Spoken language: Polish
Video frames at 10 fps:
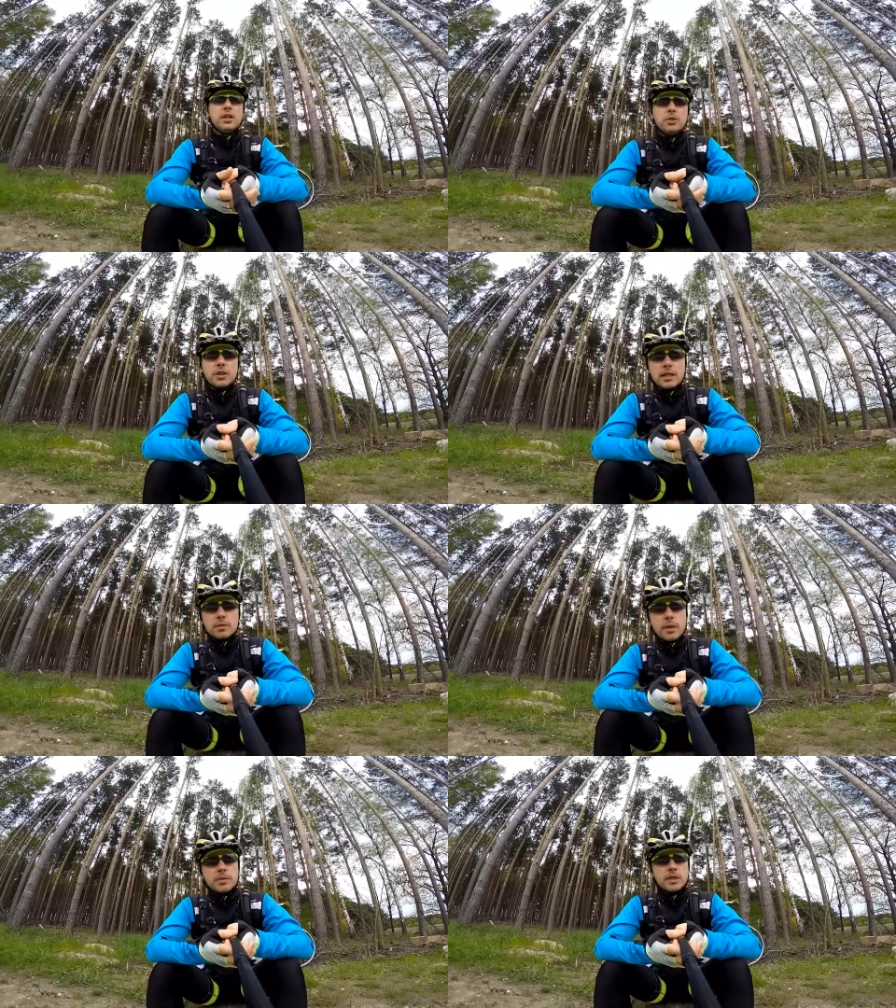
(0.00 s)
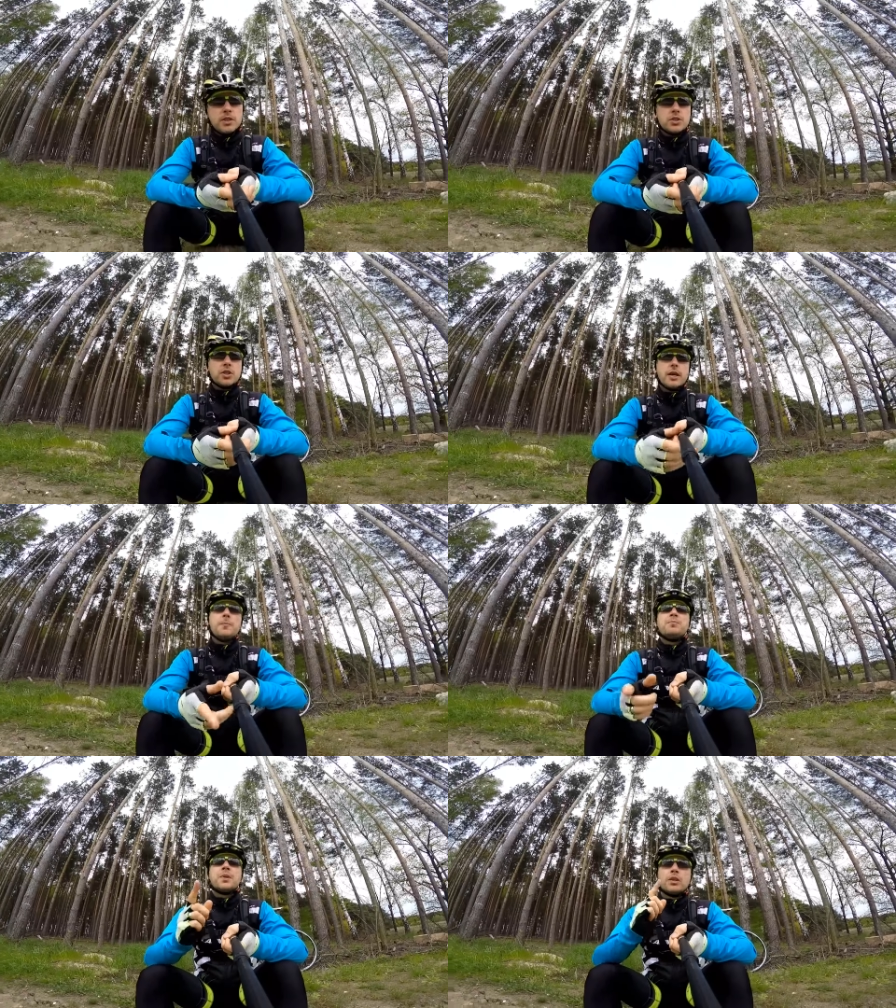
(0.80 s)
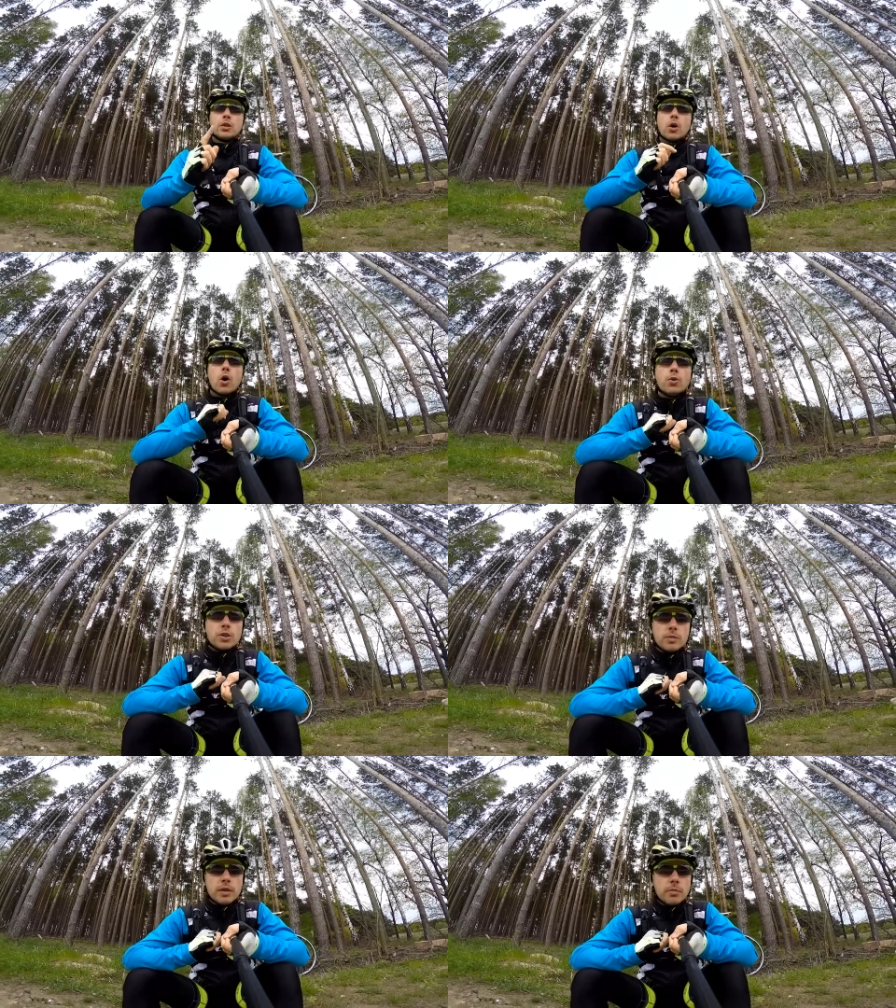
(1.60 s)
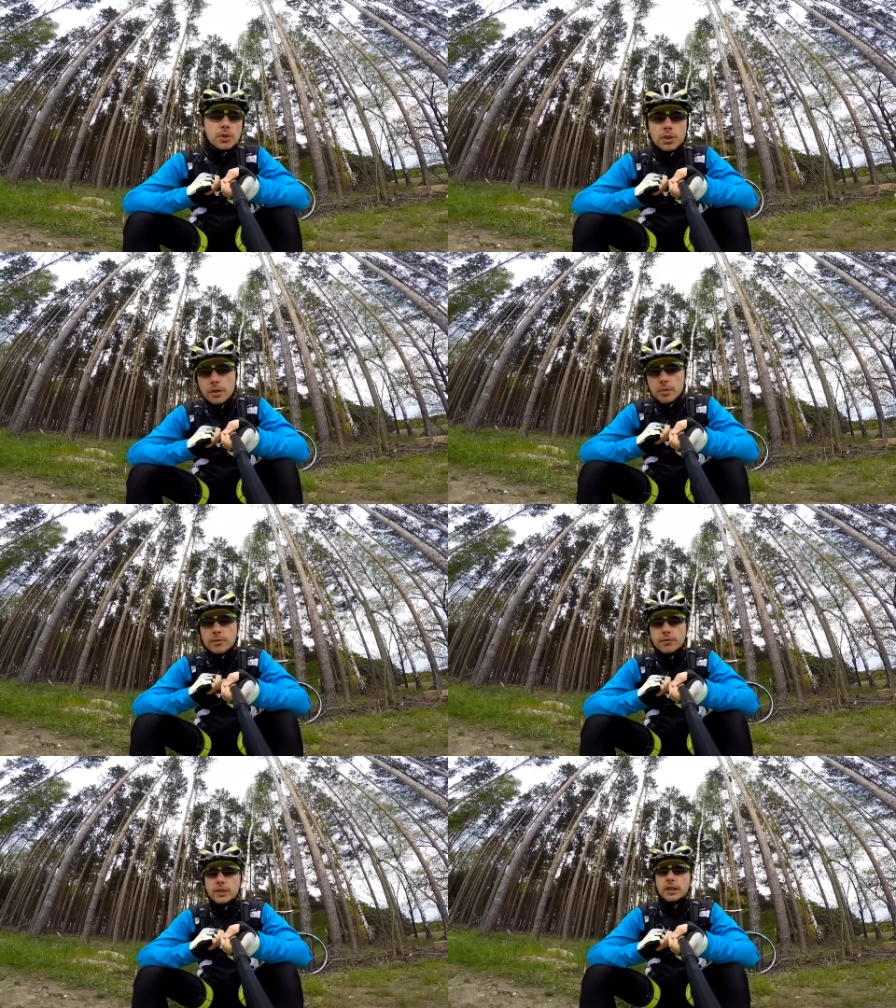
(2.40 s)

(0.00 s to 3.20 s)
i od razu mam zadyszkę. Tylko o czym nie myślimy w